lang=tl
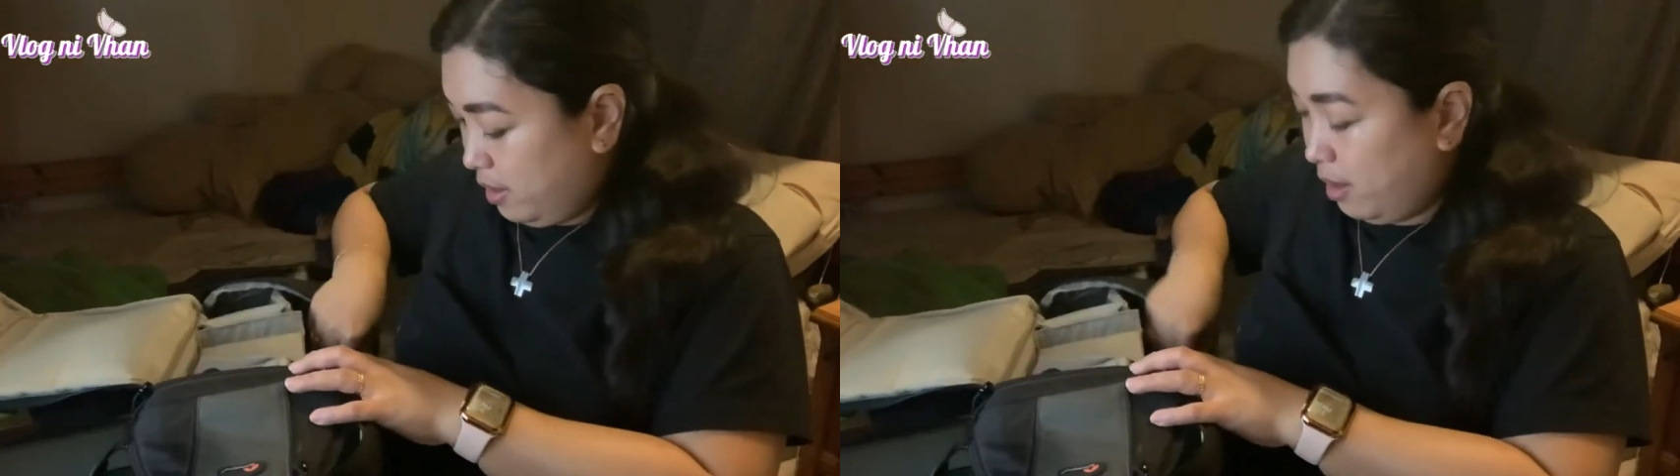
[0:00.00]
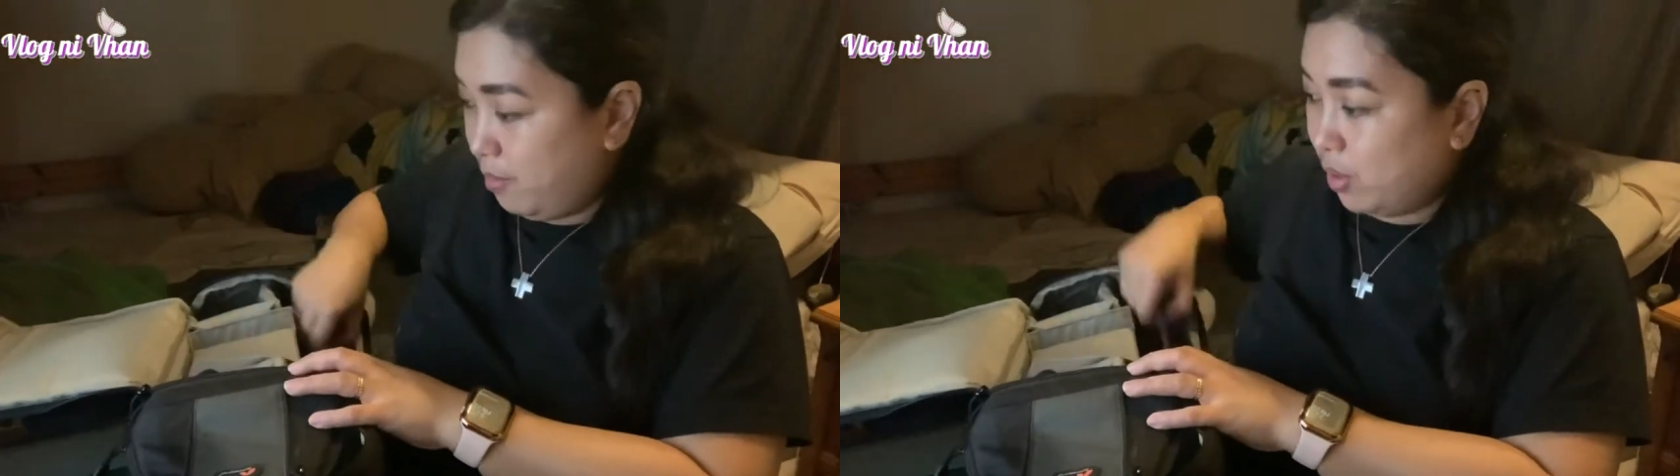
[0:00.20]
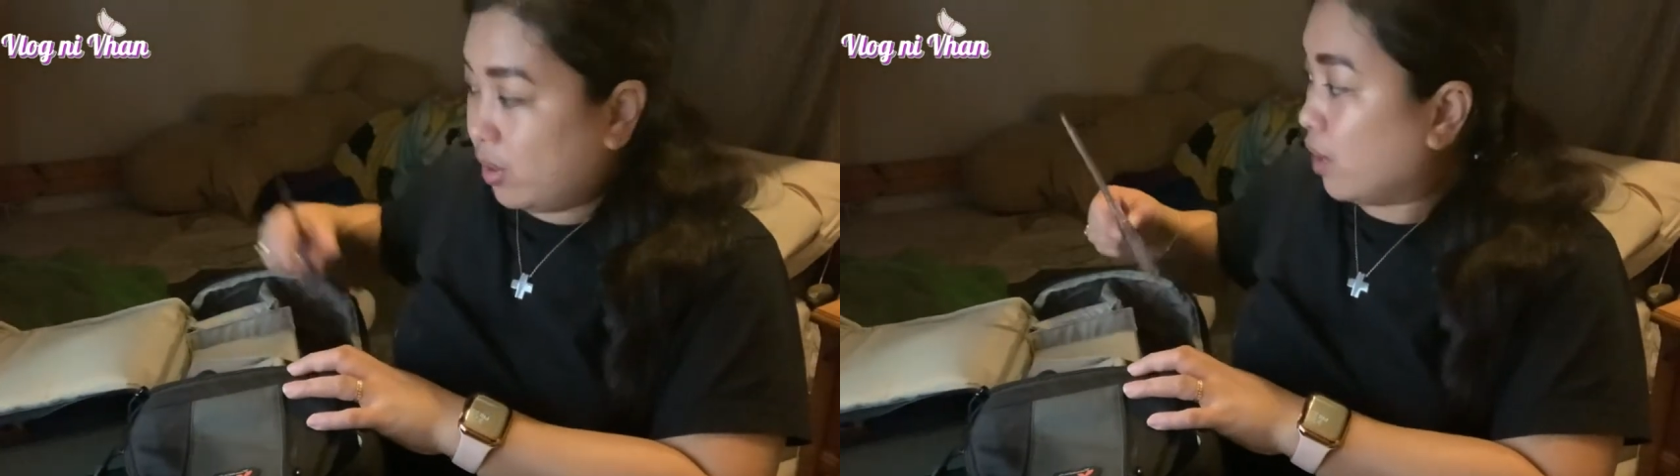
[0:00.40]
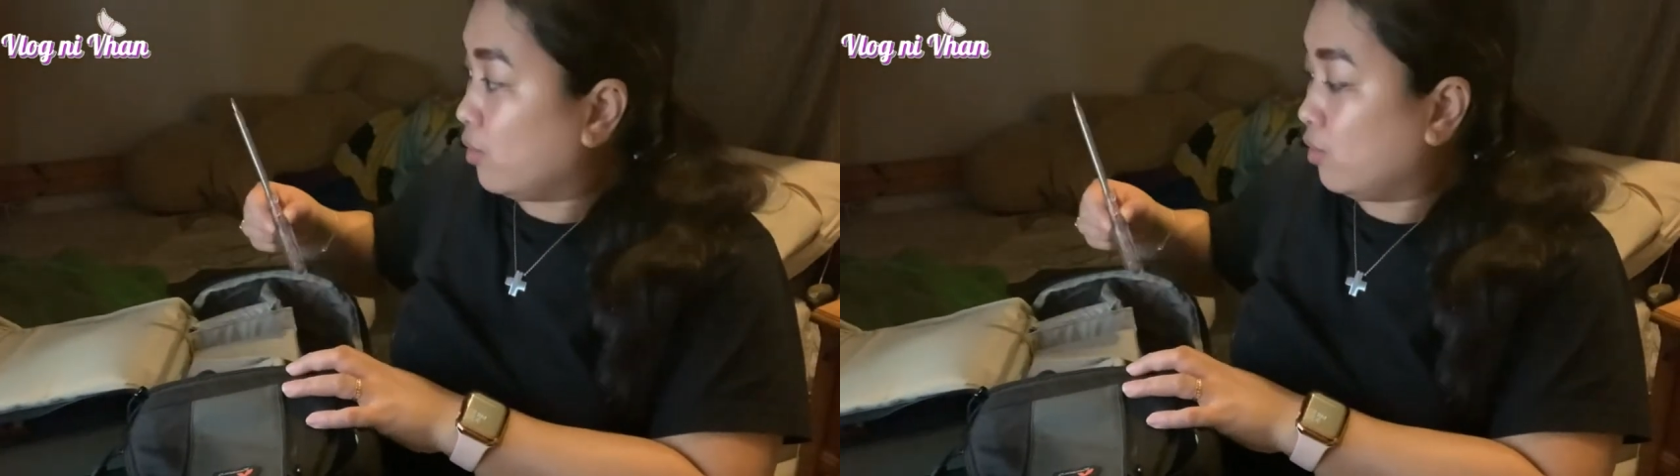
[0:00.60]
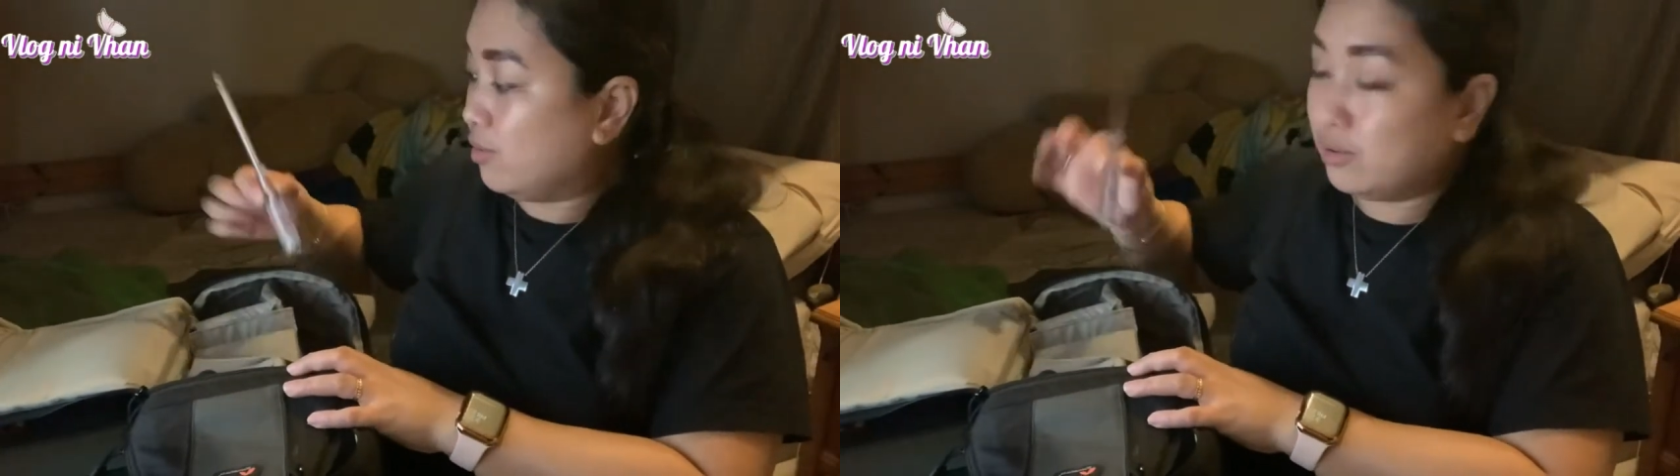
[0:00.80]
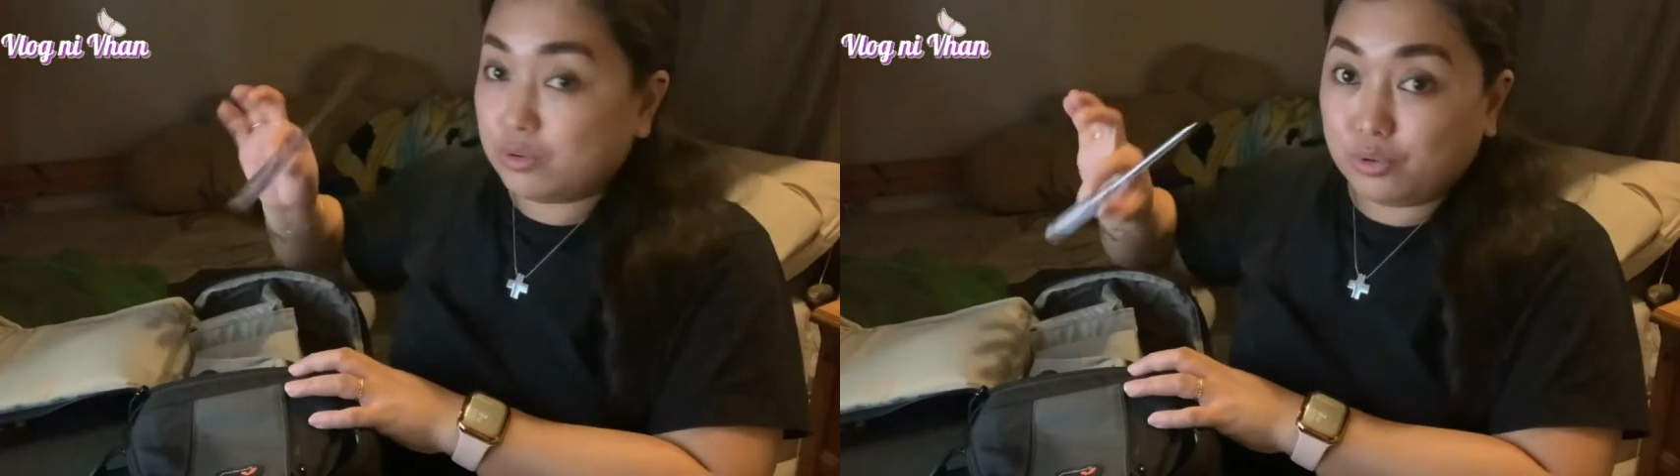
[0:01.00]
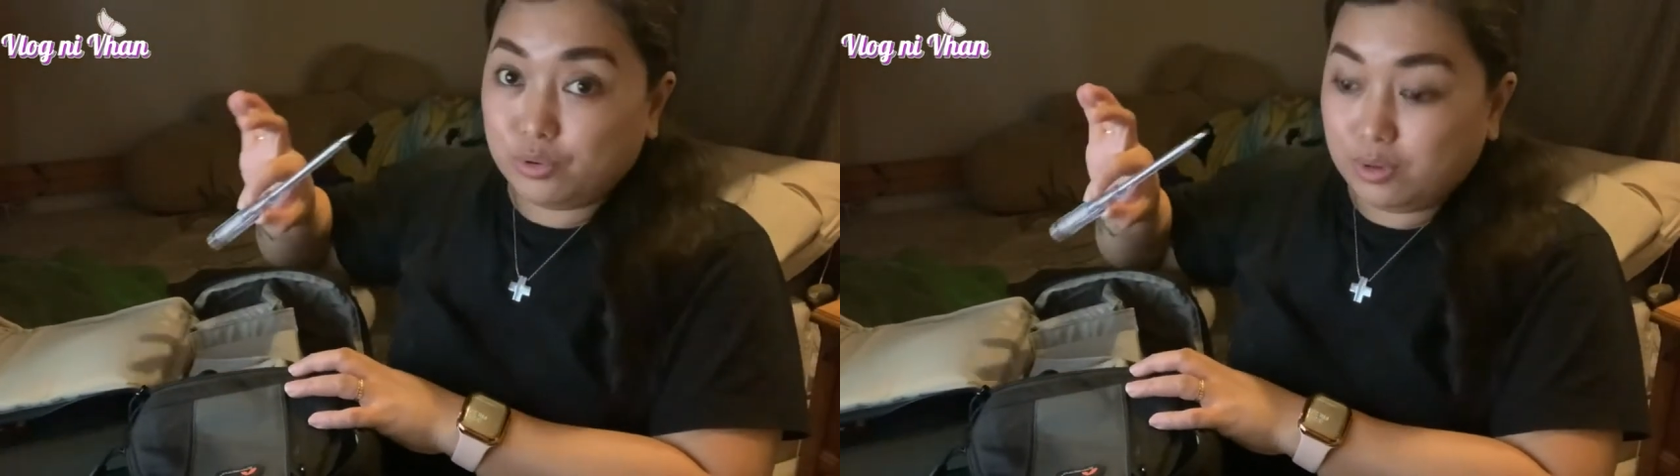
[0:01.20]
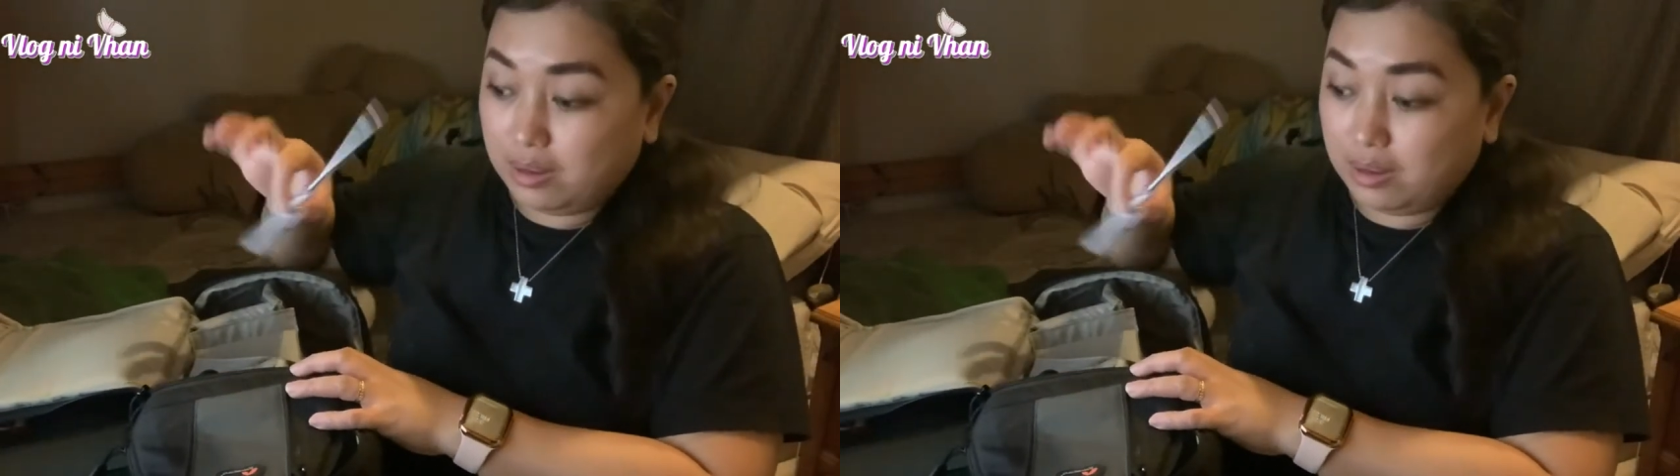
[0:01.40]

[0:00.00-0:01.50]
Then, meron akong screw.